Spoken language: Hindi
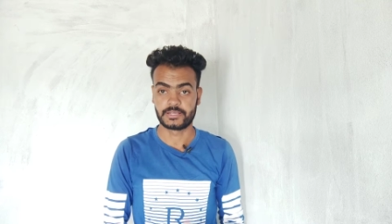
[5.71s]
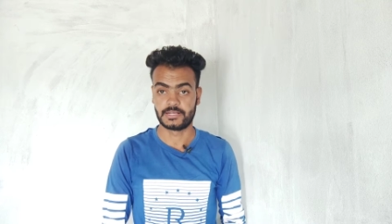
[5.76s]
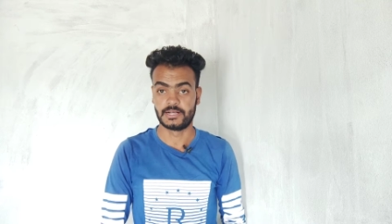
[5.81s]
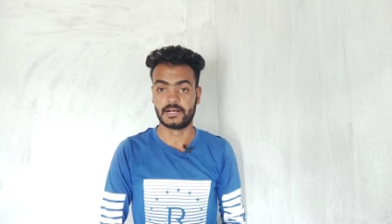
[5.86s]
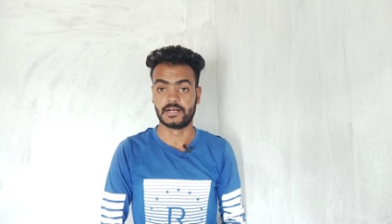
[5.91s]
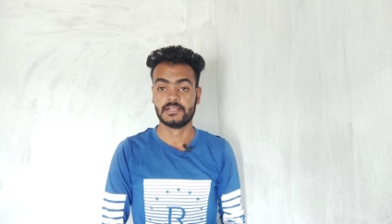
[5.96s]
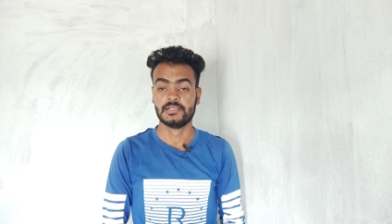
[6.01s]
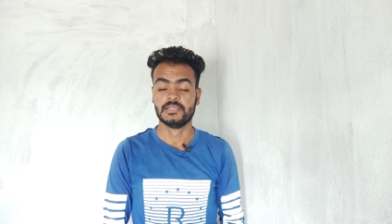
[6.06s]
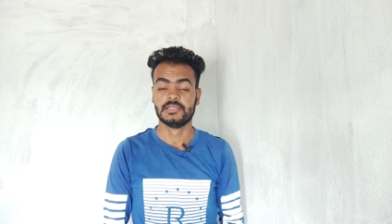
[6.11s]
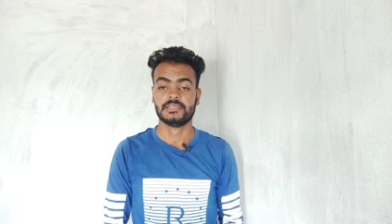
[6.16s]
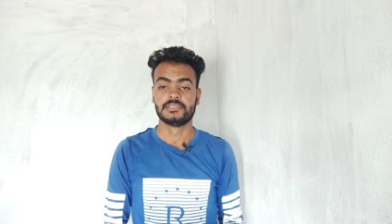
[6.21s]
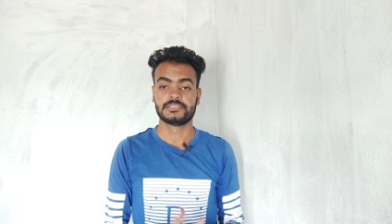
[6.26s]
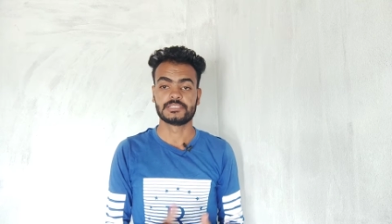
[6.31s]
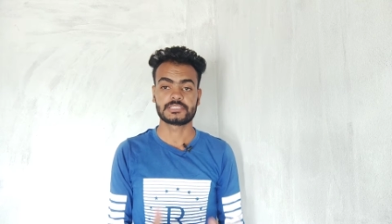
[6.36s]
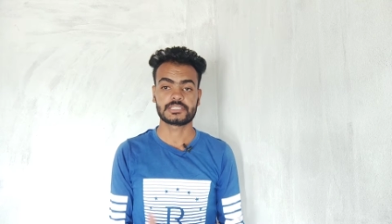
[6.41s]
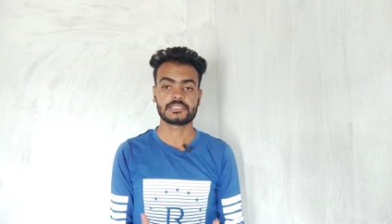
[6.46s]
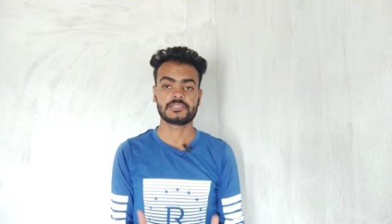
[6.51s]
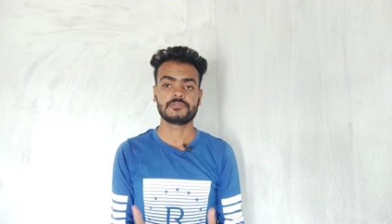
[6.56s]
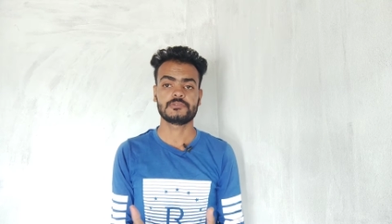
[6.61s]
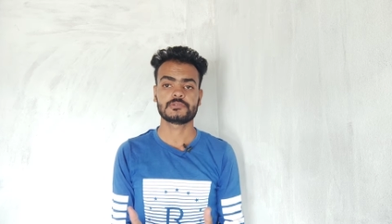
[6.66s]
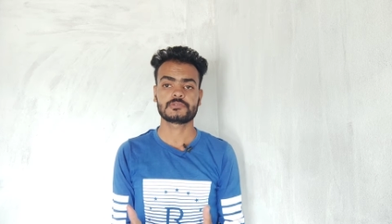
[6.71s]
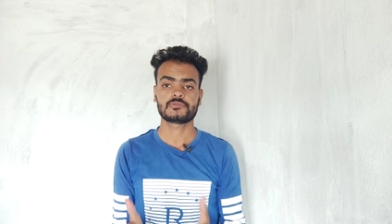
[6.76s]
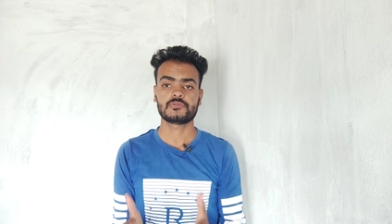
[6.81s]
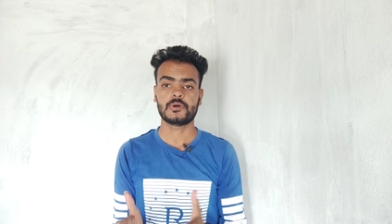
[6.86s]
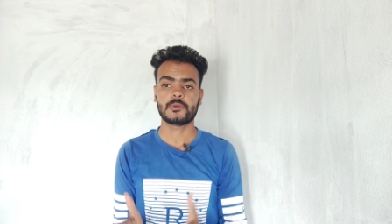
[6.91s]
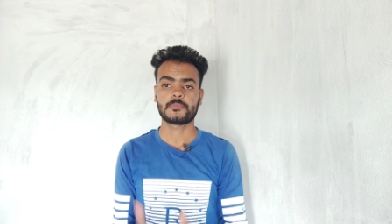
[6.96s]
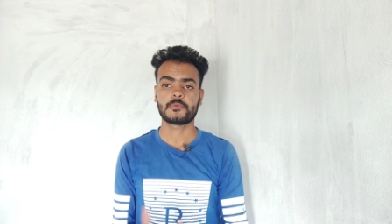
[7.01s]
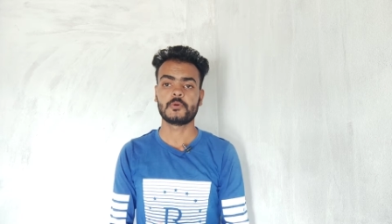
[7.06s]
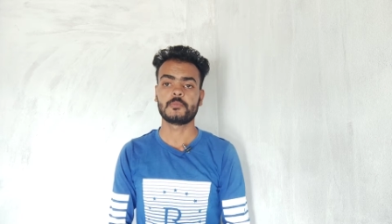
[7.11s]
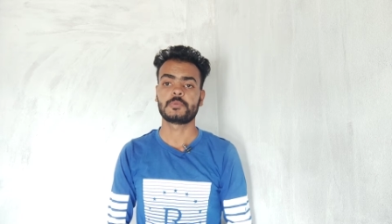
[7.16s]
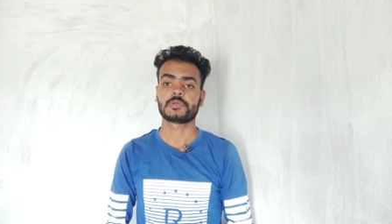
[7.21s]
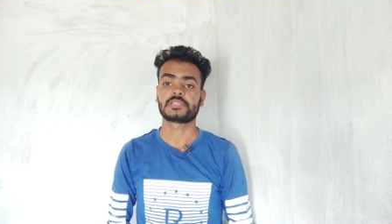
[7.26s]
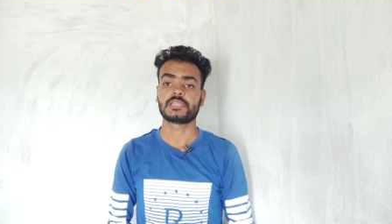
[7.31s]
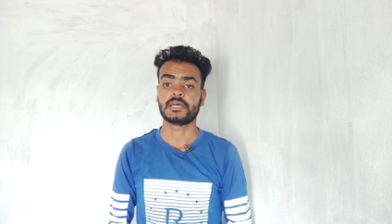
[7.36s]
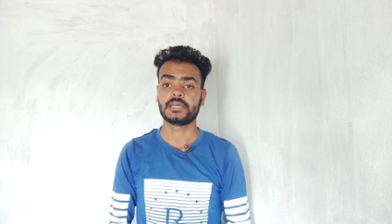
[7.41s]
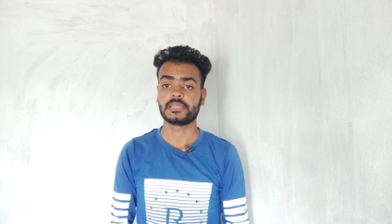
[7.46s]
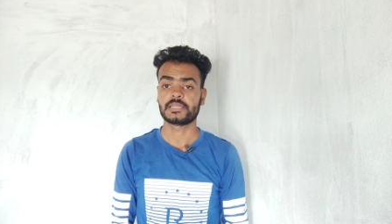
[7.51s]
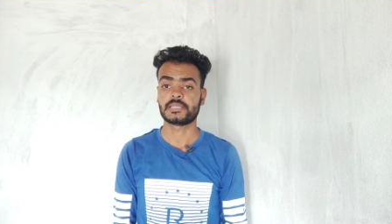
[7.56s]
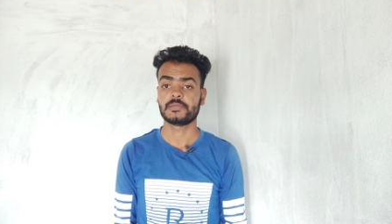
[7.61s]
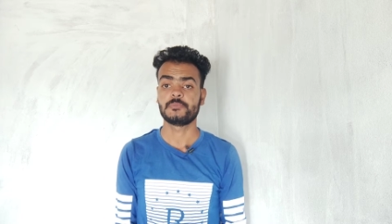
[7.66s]
का जैसा कि दोस्तों आपको
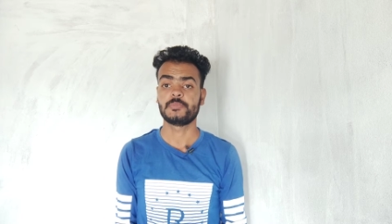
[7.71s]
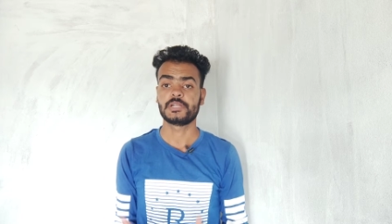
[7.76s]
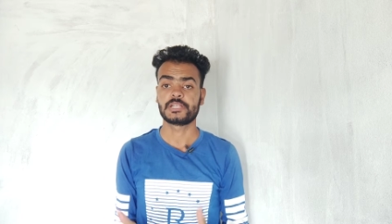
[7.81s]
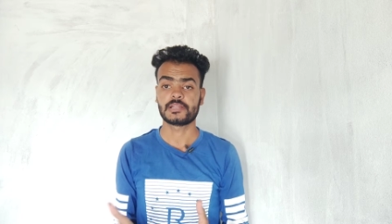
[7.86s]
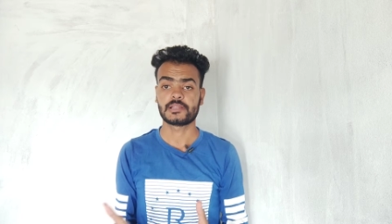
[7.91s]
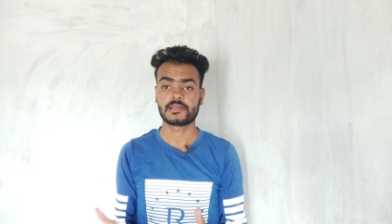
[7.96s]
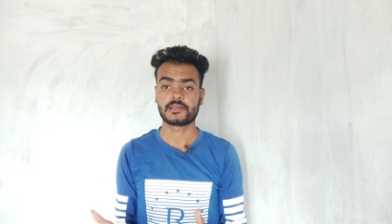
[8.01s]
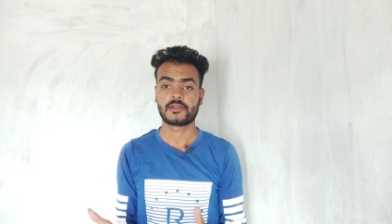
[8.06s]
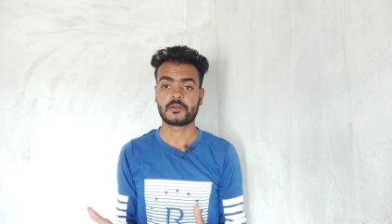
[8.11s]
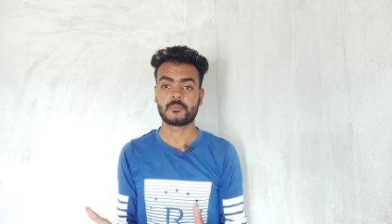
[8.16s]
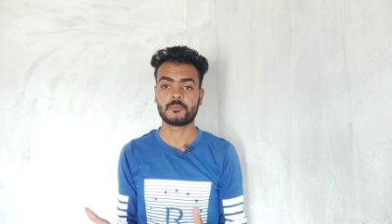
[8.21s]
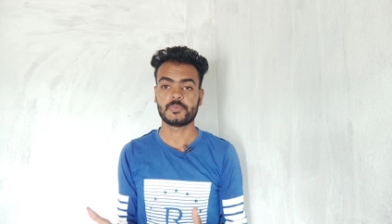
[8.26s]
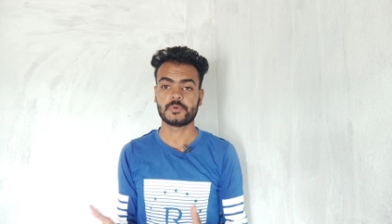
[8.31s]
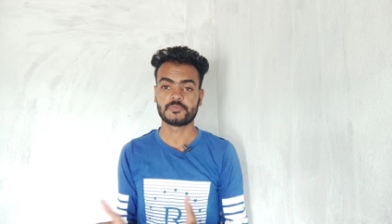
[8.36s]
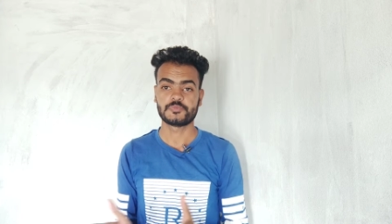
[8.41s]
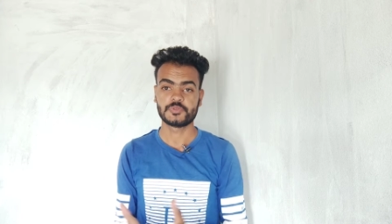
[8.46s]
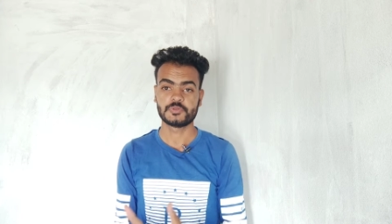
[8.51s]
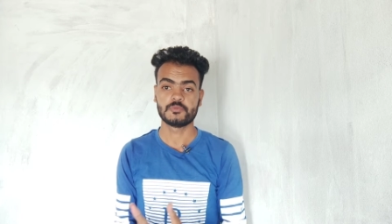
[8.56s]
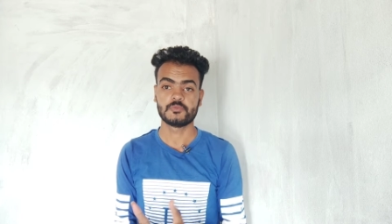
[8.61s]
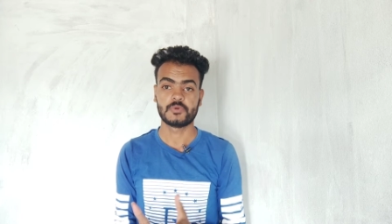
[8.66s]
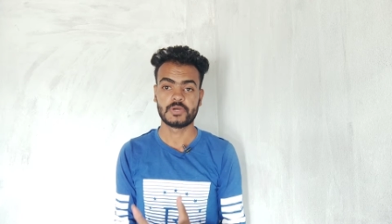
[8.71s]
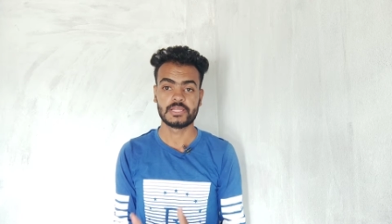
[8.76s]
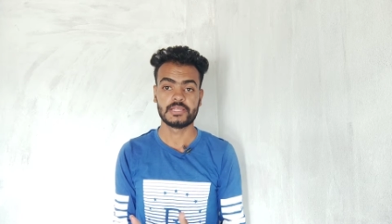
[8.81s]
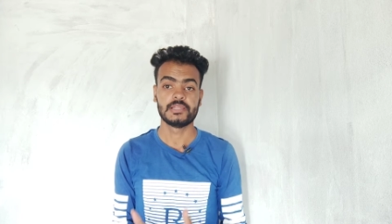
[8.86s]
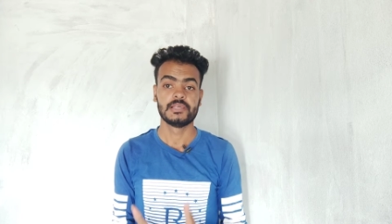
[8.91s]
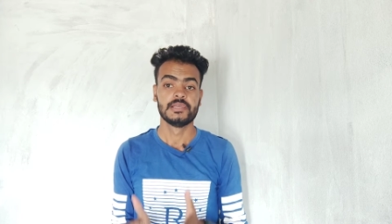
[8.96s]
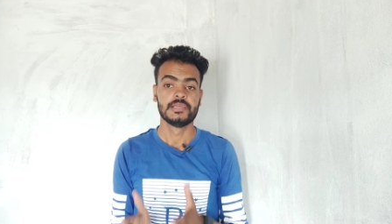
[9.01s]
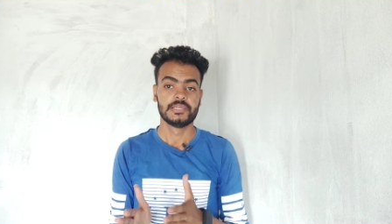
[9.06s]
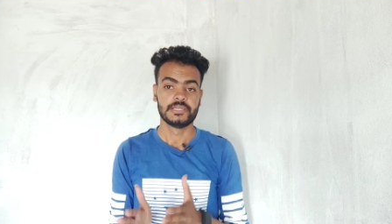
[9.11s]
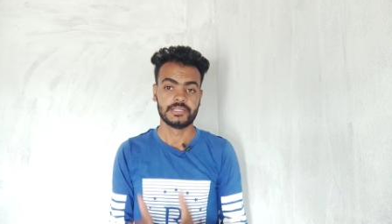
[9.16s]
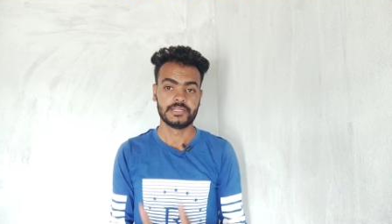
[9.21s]
पता है कि बेटल ग्राउंड पबजी मोबाइल